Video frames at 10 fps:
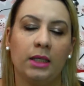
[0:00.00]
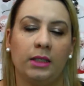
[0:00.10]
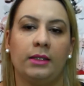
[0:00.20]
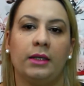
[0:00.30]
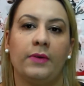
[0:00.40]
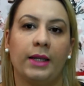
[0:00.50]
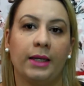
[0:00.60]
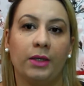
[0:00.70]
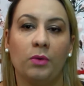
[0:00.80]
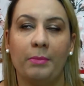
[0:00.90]
Então ela
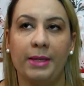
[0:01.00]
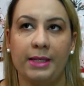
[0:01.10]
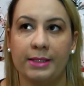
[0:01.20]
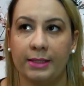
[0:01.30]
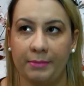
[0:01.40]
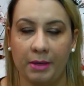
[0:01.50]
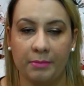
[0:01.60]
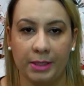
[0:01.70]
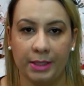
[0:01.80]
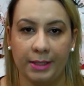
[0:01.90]
ganhou uma melissa da minha
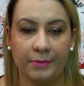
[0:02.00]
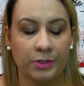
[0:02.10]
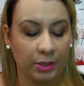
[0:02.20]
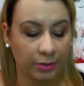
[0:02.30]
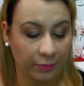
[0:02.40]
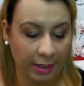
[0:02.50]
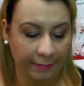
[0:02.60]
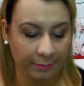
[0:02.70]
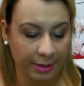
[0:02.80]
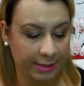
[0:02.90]
mãe, né? De tanto eu falar
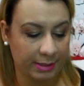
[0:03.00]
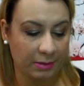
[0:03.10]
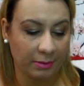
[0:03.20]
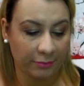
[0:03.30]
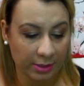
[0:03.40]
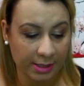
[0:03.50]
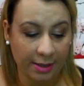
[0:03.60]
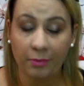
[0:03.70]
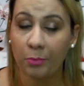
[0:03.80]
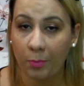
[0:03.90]
da melissa, minha mãe falou assim:
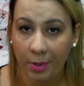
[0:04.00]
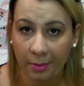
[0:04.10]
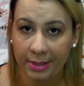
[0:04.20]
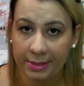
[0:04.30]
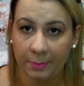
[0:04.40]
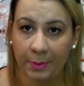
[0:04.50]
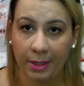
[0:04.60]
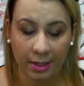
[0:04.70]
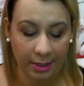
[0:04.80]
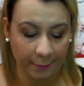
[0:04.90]
ah, vamos comprar uma melissa para
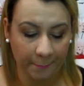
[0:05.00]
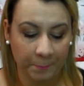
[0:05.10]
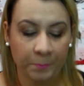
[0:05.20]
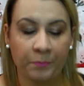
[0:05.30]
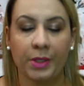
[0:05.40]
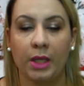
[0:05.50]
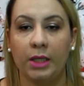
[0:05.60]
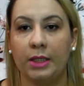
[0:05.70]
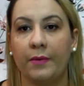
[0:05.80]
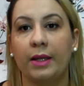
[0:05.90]
Clara.
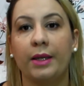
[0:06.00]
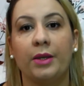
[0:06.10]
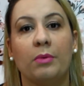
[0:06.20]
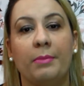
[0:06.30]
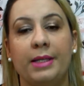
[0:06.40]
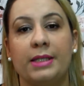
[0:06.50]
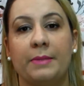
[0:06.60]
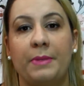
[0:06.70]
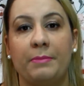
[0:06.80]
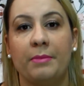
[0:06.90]
Então ela ganhou uma
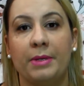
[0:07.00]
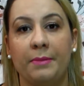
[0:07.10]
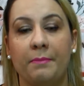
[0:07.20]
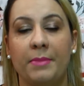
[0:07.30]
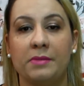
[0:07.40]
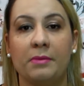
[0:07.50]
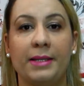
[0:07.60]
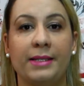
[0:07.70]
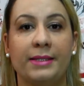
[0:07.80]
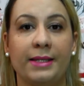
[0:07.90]
melissa para minha mãe. Mesmo a
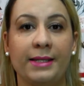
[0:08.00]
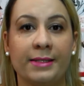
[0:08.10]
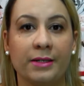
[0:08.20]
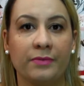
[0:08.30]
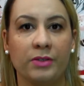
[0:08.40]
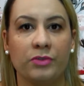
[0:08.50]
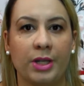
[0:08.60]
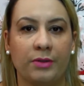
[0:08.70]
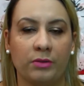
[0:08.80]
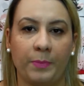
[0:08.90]
melissa nem servindo
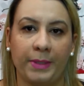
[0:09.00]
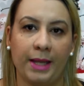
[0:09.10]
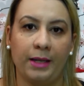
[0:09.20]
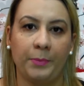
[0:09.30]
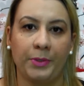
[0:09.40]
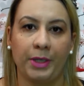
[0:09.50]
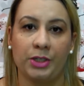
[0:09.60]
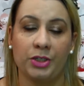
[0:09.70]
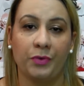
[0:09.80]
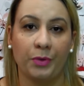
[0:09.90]
direito no pé dela, porque a
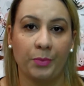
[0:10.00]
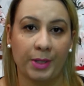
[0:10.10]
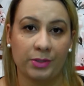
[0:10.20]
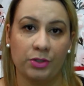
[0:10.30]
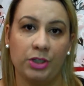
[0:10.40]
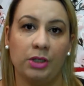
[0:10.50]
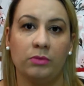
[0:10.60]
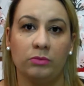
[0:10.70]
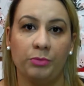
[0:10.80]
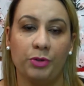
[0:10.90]
gente foi comprar só tinha
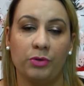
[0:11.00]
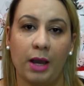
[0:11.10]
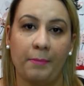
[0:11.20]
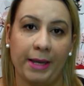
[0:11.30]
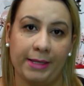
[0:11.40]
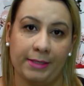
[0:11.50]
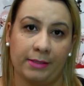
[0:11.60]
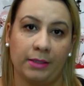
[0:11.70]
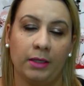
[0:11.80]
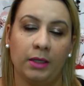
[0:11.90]
um número a mais.